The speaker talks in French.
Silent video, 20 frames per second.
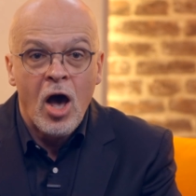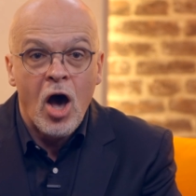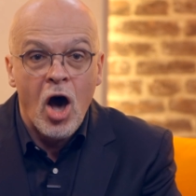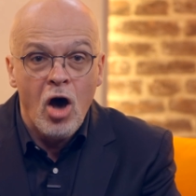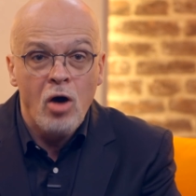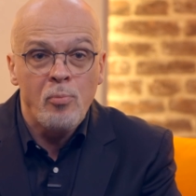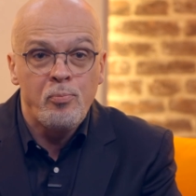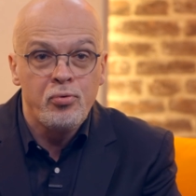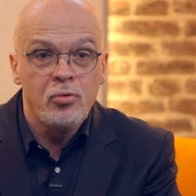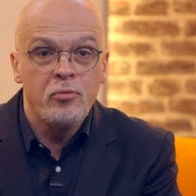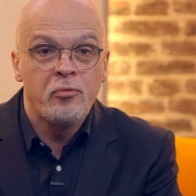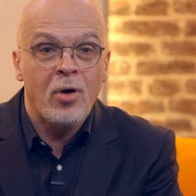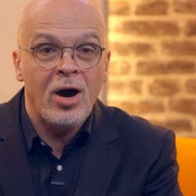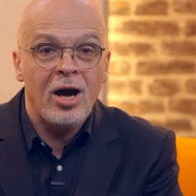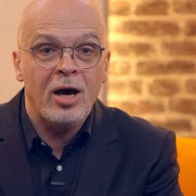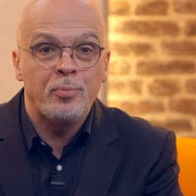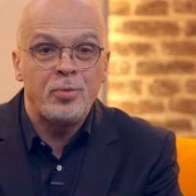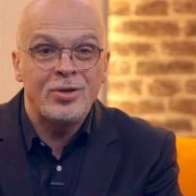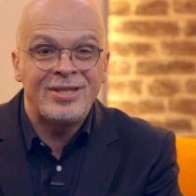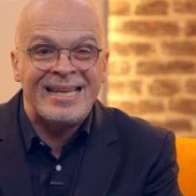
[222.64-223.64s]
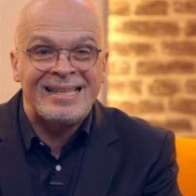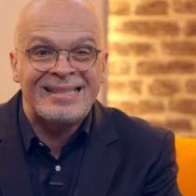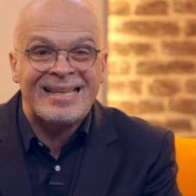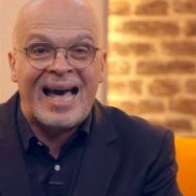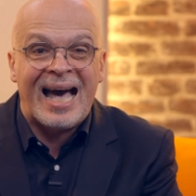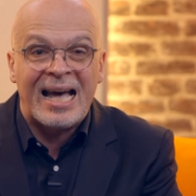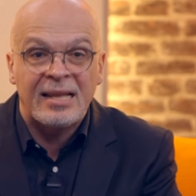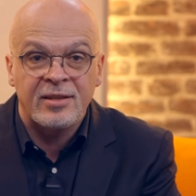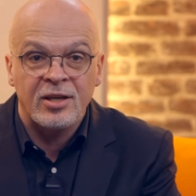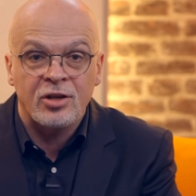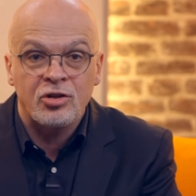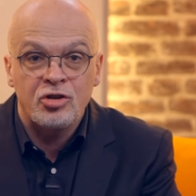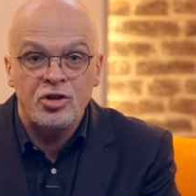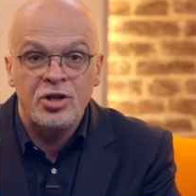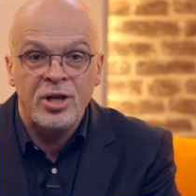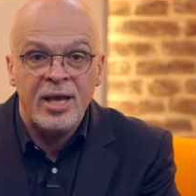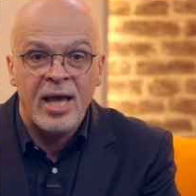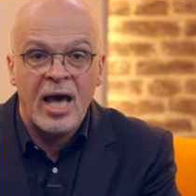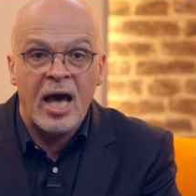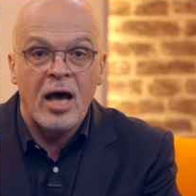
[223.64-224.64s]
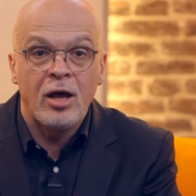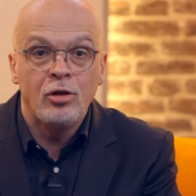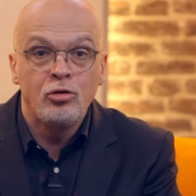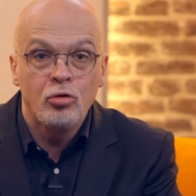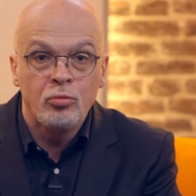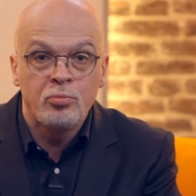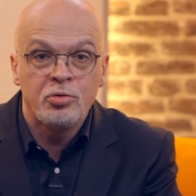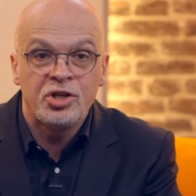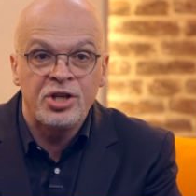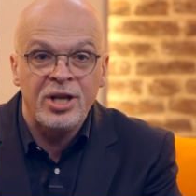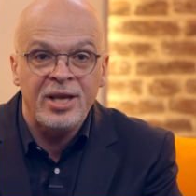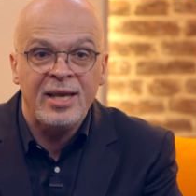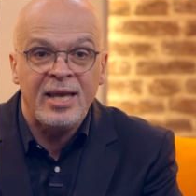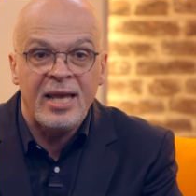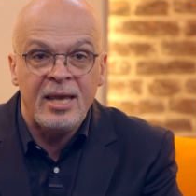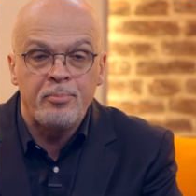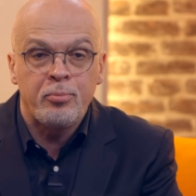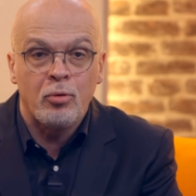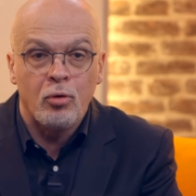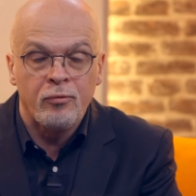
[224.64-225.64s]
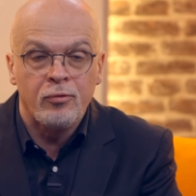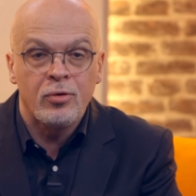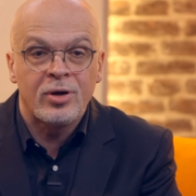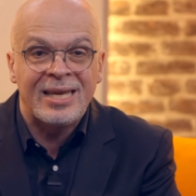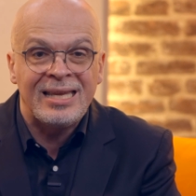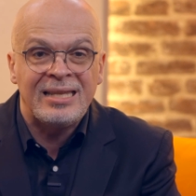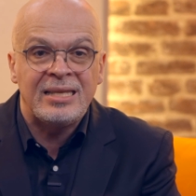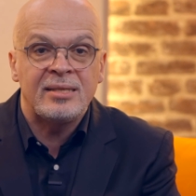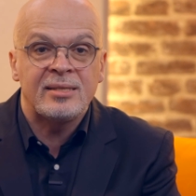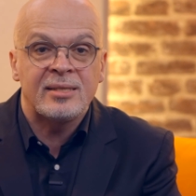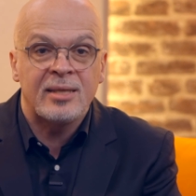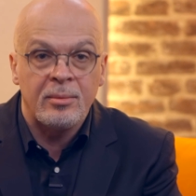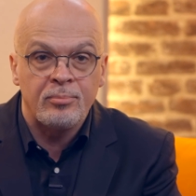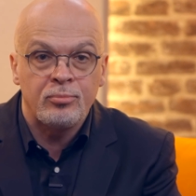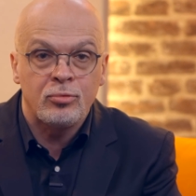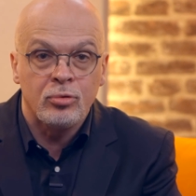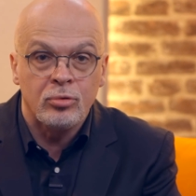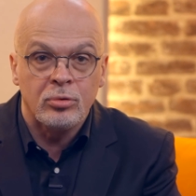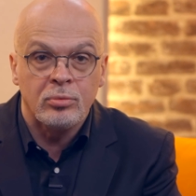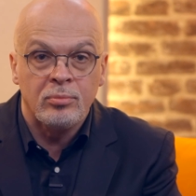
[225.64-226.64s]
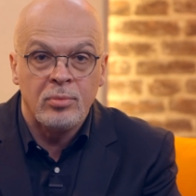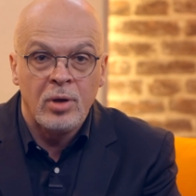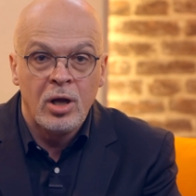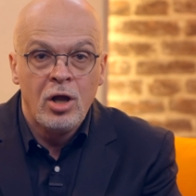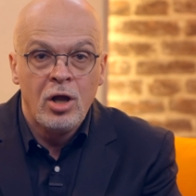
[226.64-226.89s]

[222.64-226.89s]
un pouvoir peut être attaché à un objet et provoquer des symptômes.